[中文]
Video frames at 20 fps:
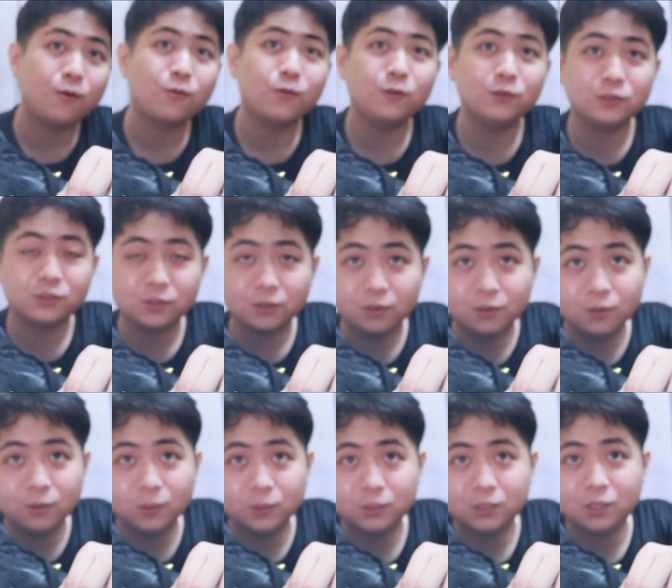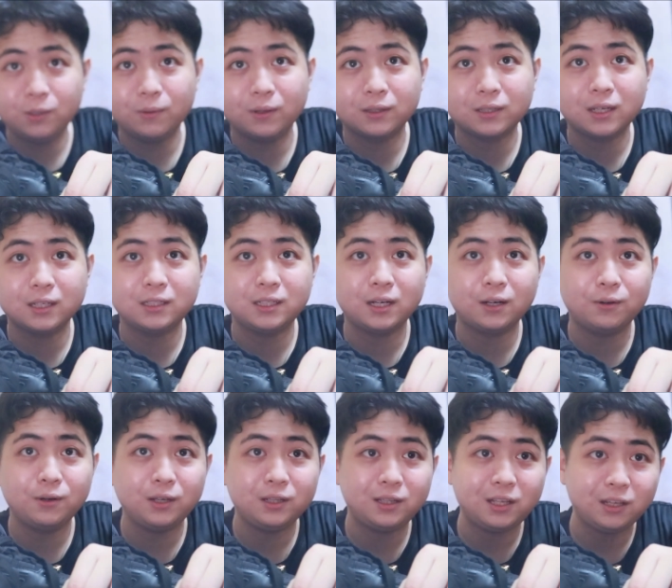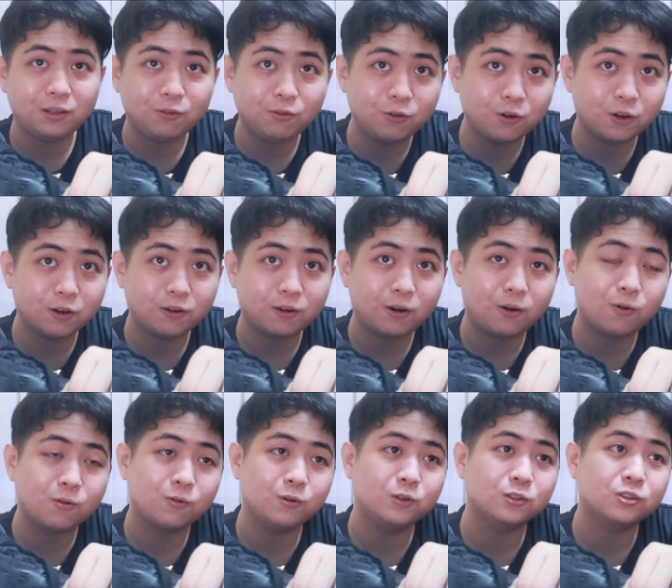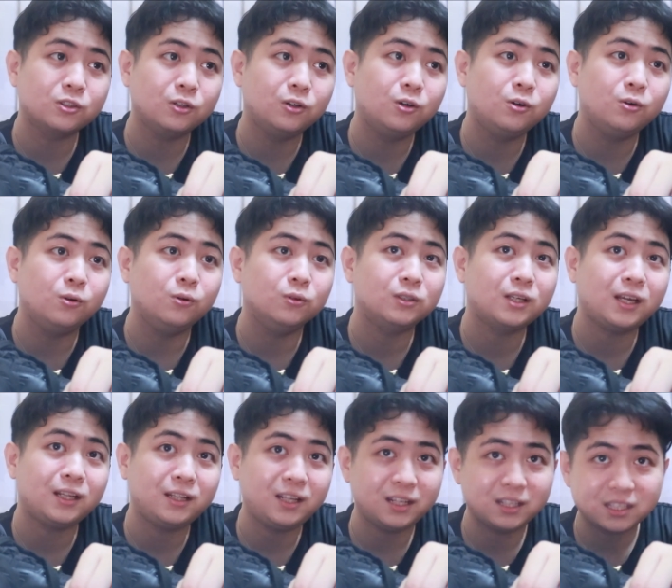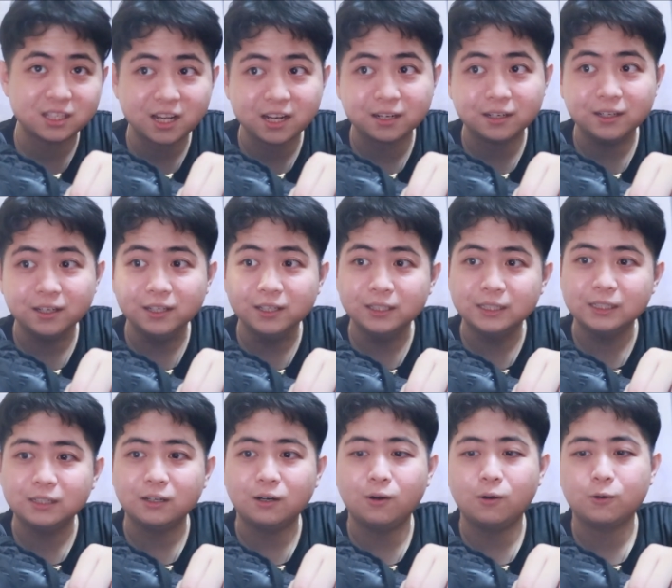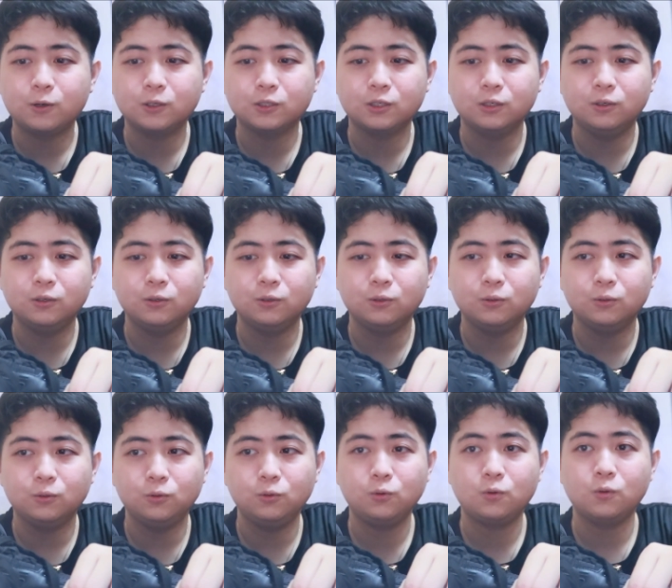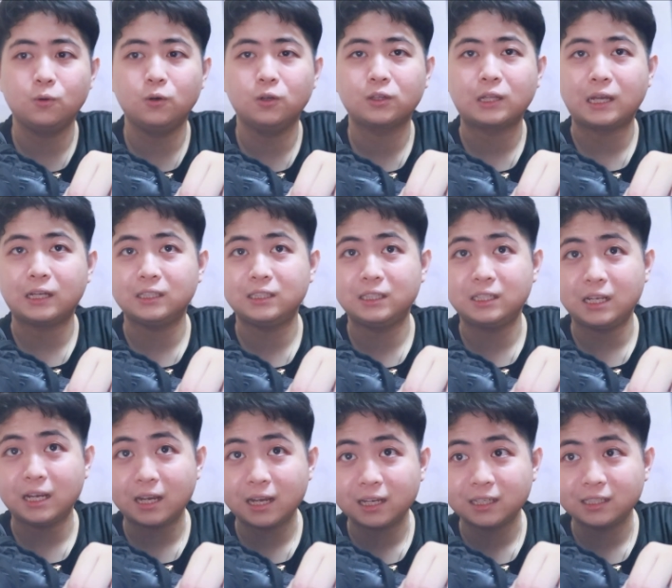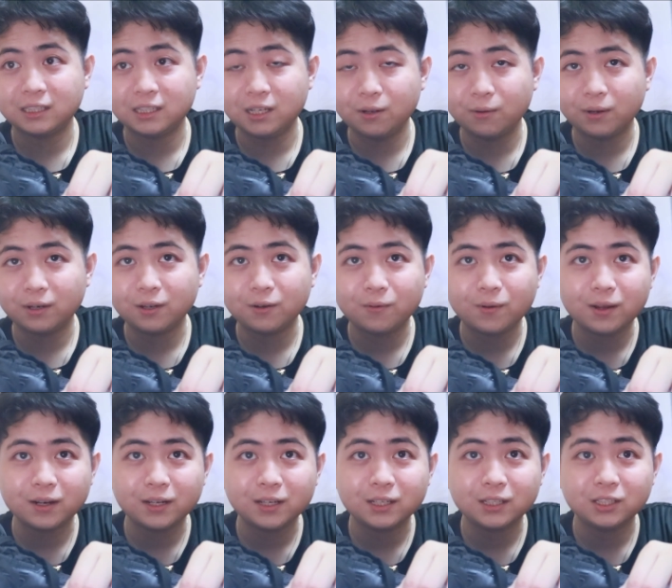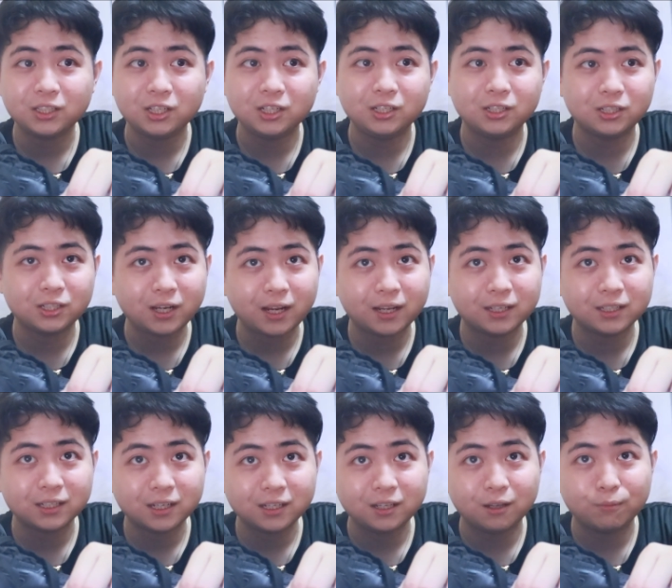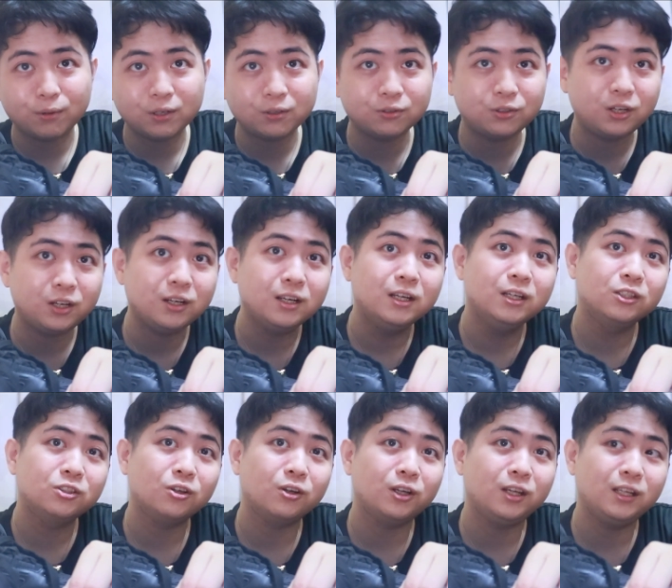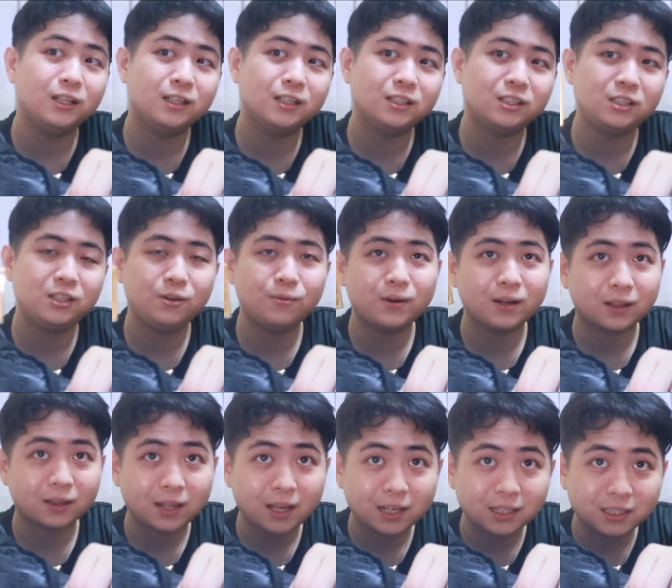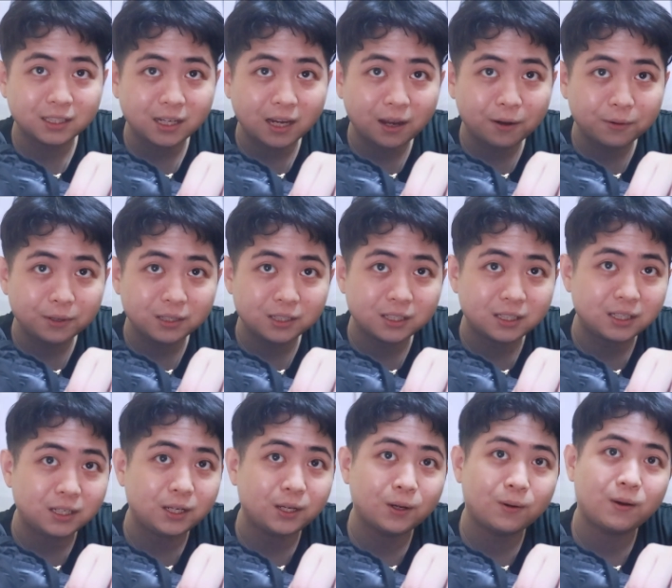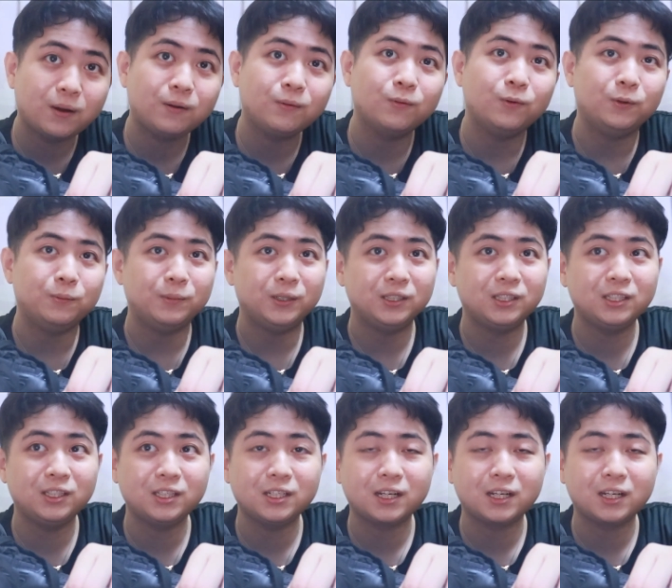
过时候希望大家会订阅，然后过时候再点赞。然后到时候如果大家喜欢的话呢，请 share 这个影片出去。所以呢，希望大家会喜欢我们这次的